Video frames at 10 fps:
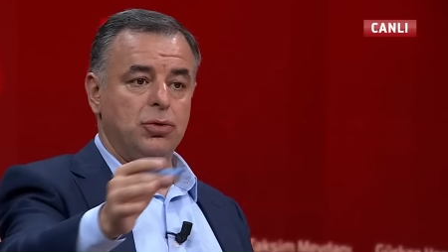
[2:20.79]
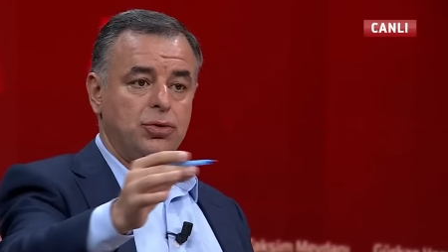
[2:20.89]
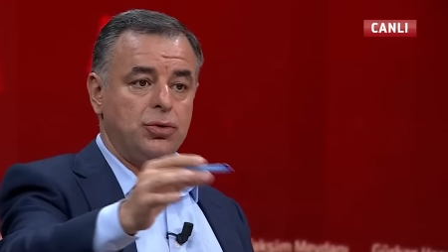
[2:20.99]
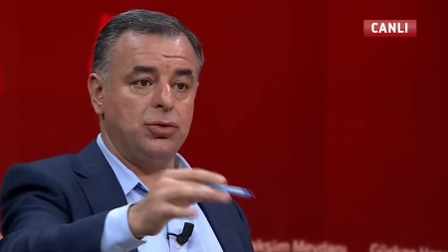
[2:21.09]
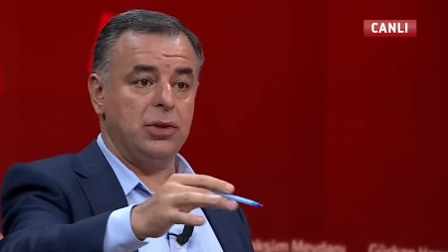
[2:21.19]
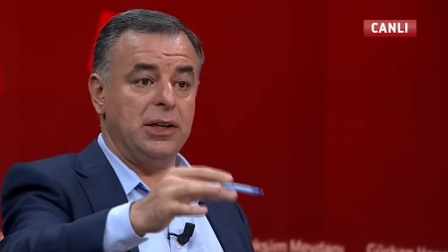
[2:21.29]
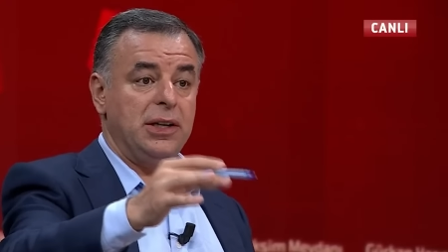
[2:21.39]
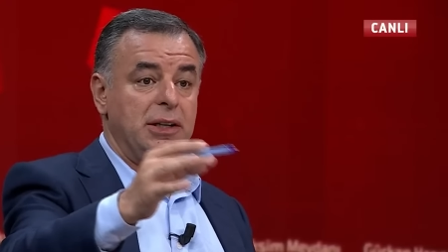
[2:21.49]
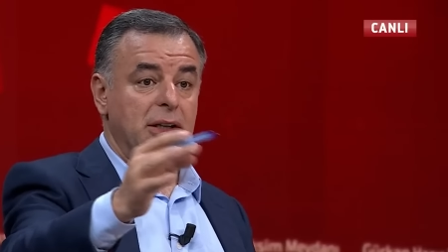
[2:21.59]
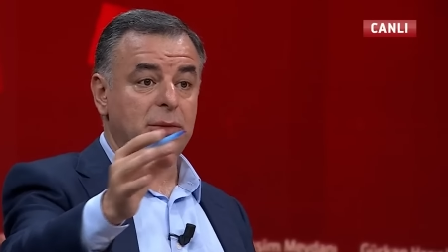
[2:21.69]
O çocuklar da
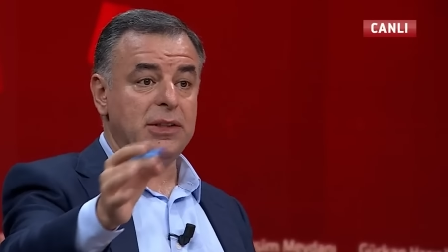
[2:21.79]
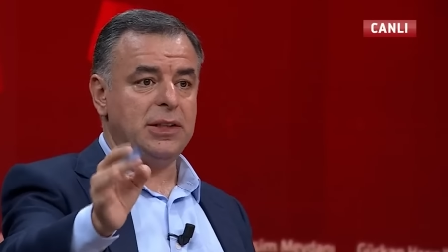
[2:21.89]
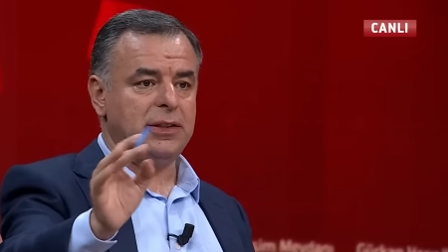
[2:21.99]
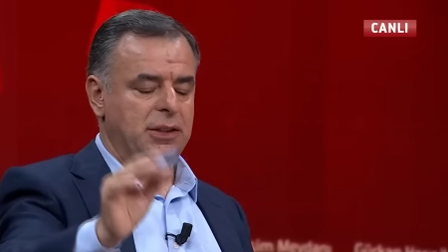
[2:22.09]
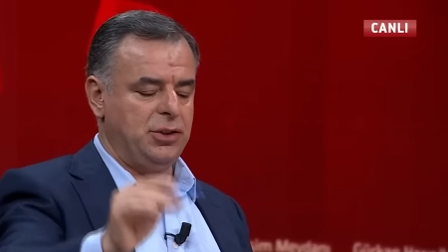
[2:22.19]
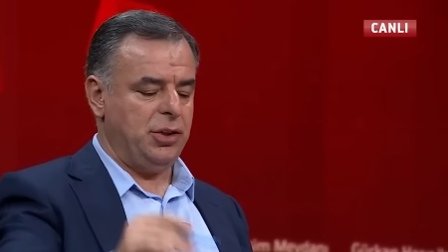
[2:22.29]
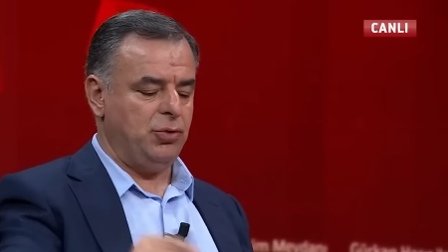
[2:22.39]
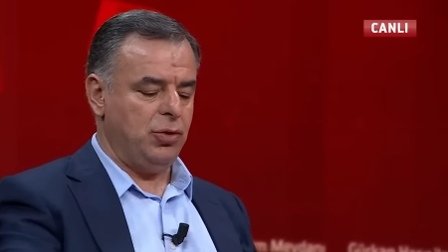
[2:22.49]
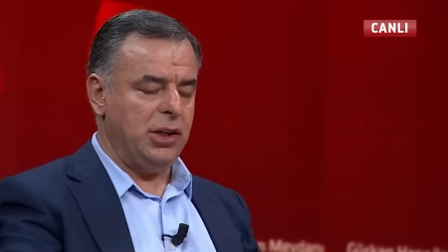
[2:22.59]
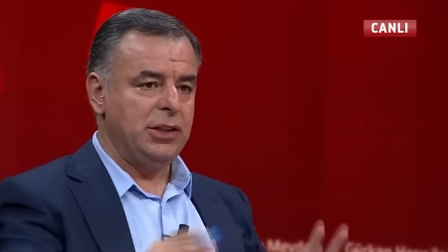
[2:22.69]
inanılmaz eziyet
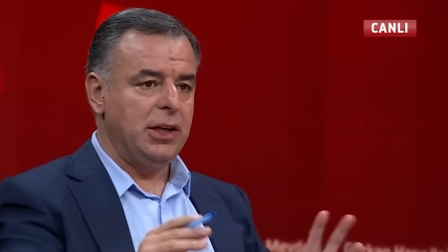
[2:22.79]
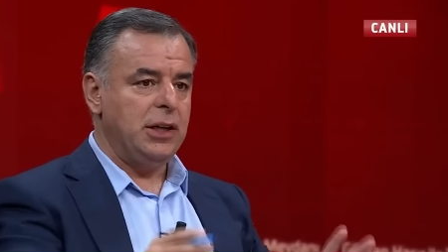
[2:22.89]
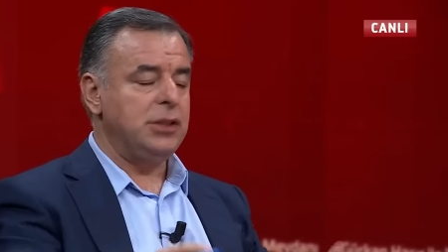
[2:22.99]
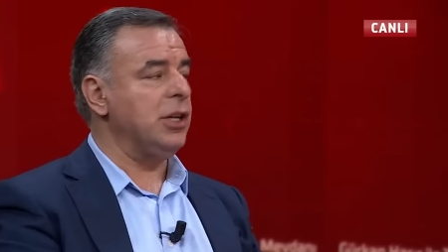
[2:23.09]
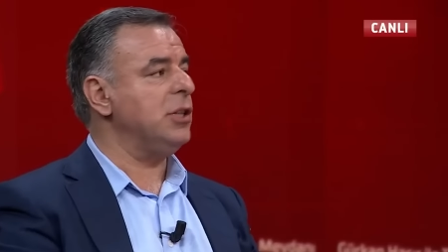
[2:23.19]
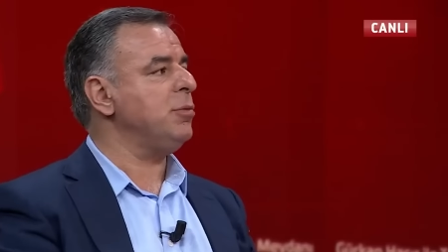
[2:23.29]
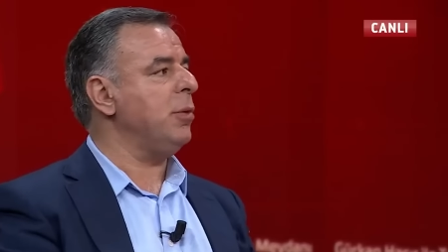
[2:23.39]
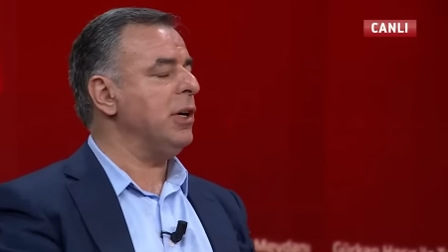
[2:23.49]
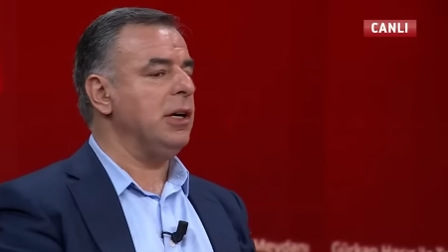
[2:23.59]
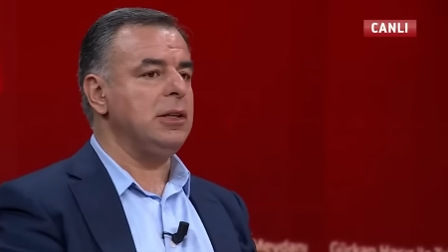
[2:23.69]
çekiyorlar. Doğru, güzel. Çalışma
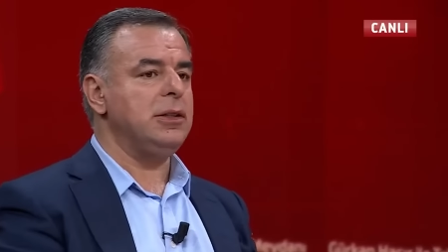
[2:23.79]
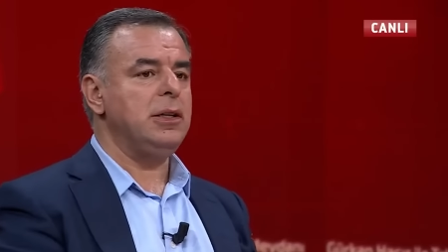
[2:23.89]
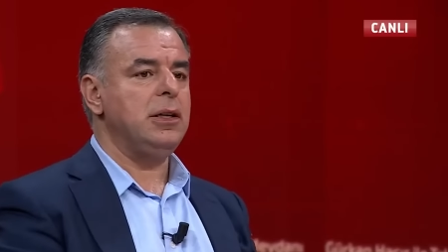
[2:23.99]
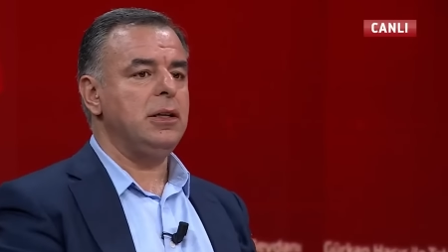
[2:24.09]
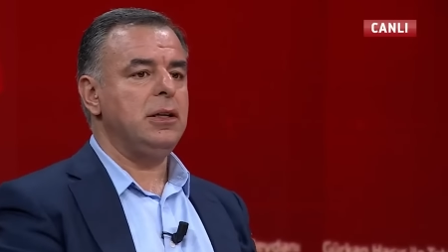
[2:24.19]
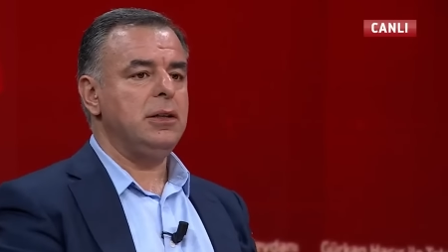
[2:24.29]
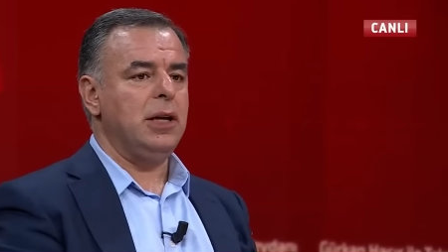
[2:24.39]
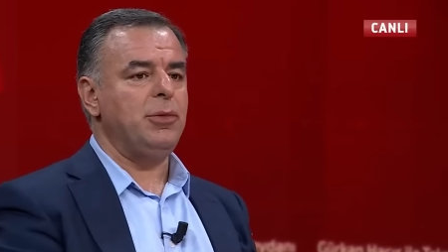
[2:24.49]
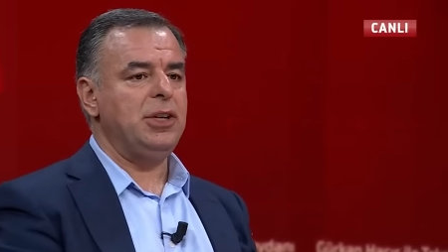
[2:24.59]
yani Bakanlığı bir şey yapmak lazım. Abi